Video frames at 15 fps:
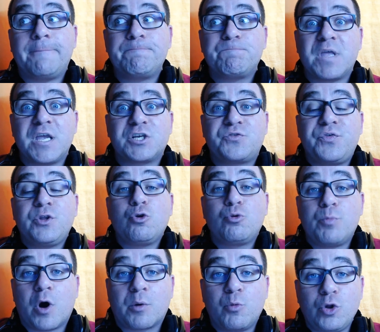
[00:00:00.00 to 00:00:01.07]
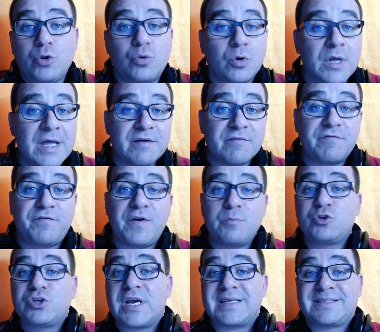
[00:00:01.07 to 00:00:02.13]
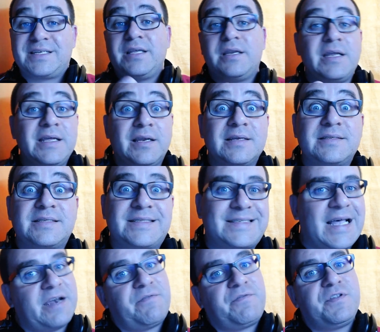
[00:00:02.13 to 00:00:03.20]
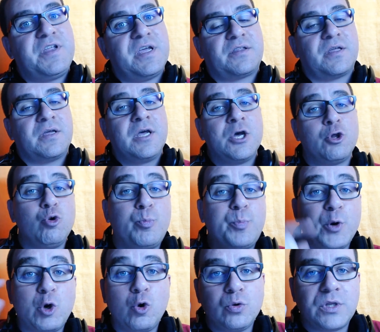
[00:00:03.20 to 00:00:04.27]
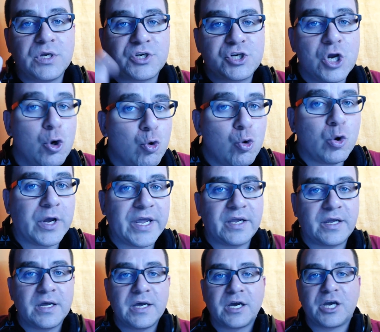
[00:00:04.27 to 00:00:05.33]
um, este vídeo demore muito, vamos já seguir e lançar a vinheta do Perguntas, o Rick